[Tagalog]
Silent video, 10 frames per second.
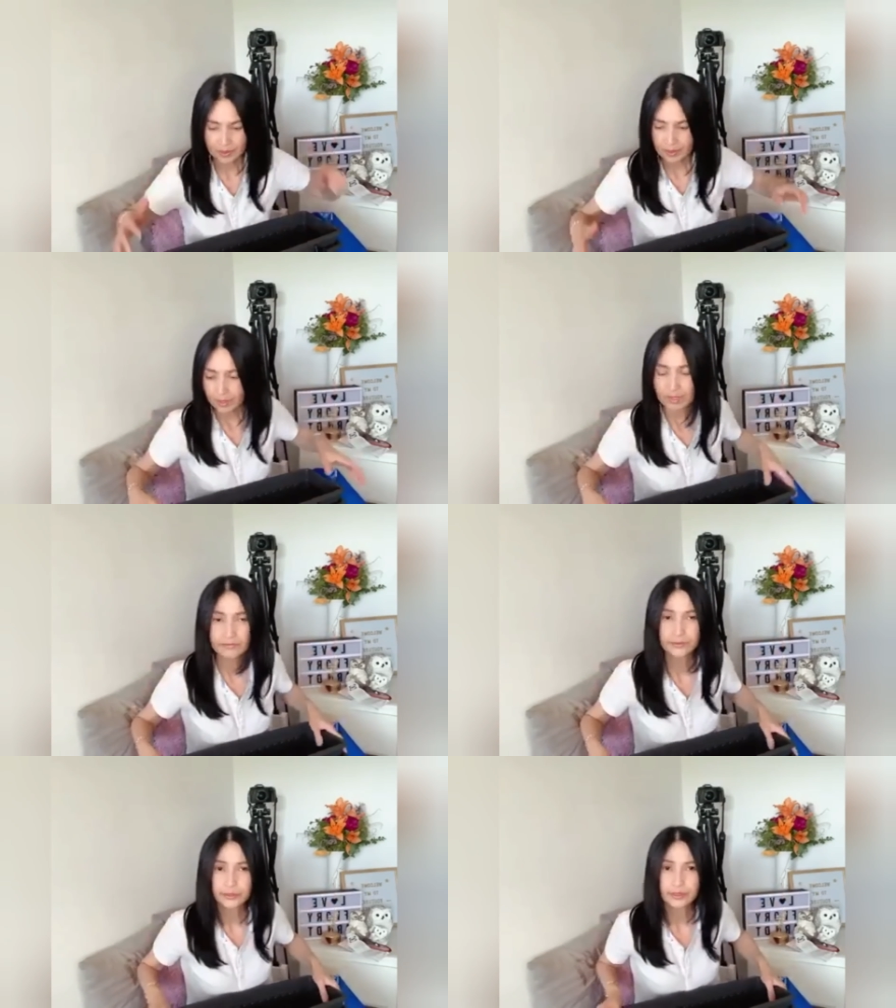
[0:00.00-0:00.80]
After
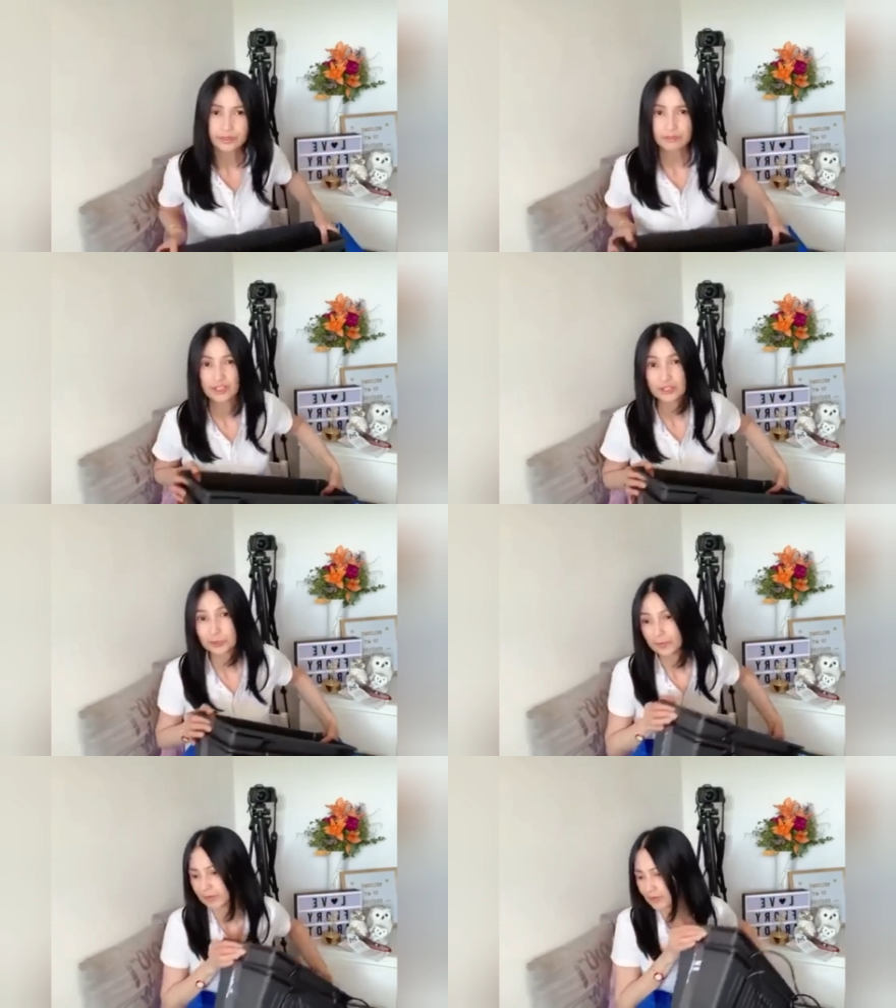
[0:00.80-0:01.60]
ng 6
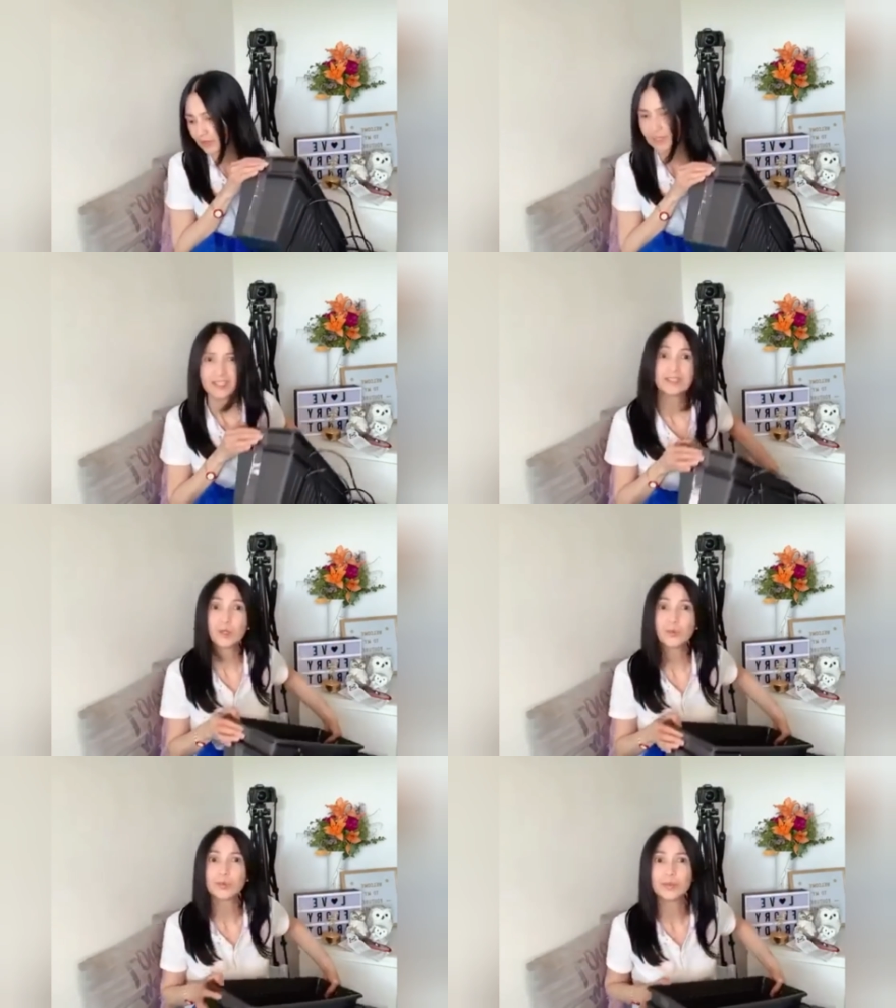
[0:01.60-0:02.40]
months. Hindi ako
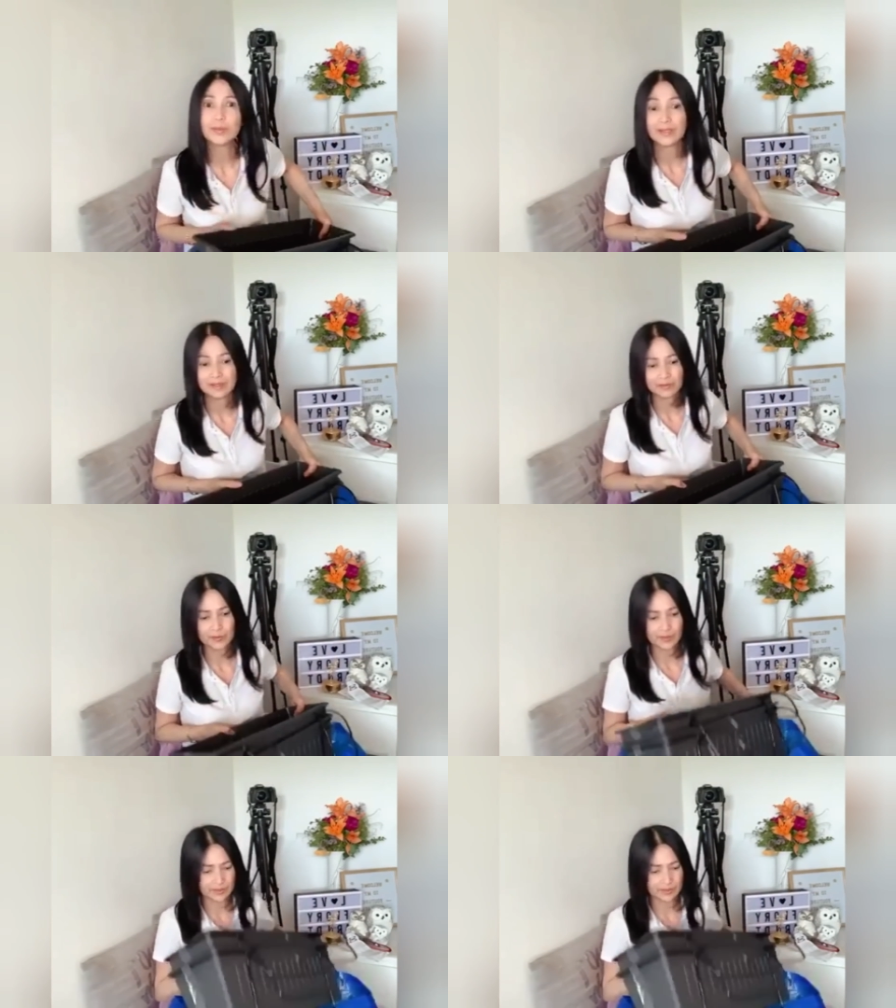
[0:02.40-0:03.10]
bumibili every month.